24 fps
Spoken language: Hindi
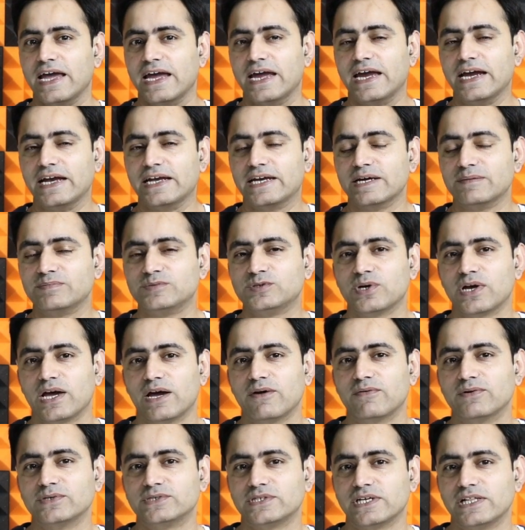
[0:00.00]
हीटअप जो है
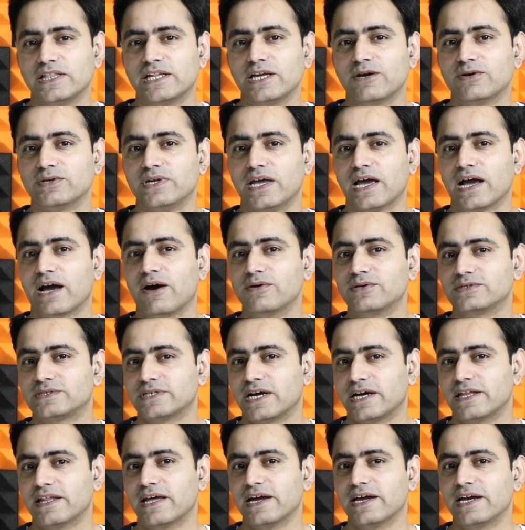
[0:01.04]
वो जल्दी हो जाएगा और
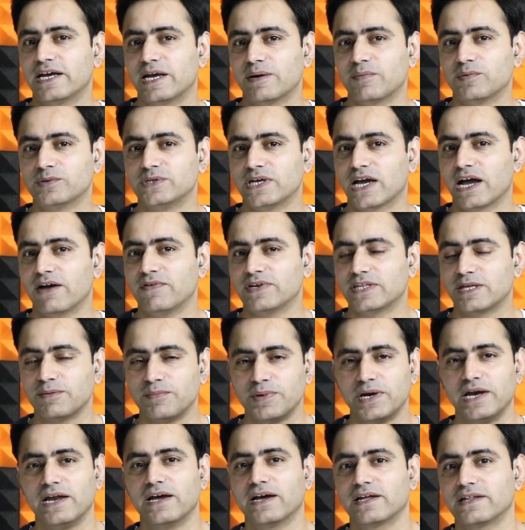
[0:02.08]
ज्यादा हीटअप हो जाएगा वैसे
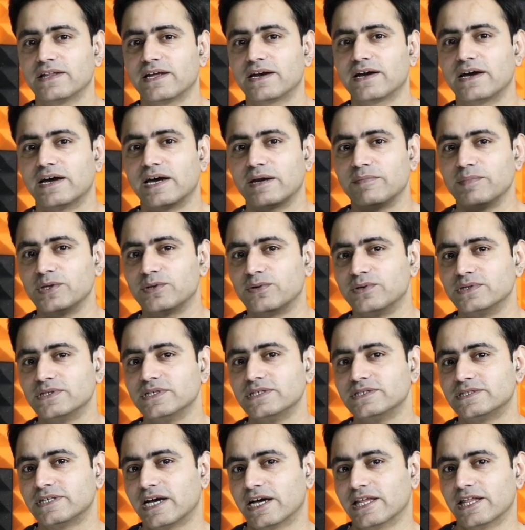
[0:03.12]
भी इंडिया के अंदर गर्मी थोड़ी
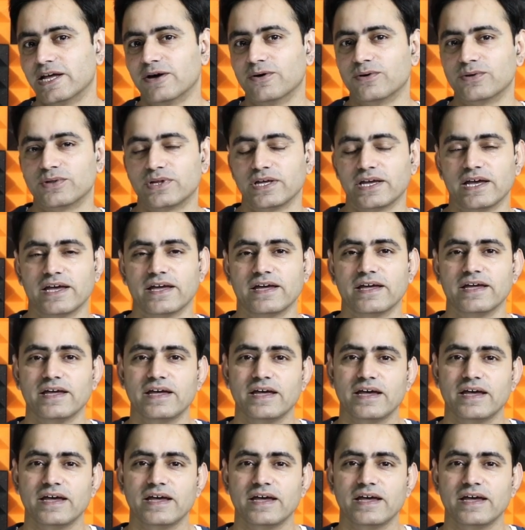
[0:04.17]
सी ज्यादा होती है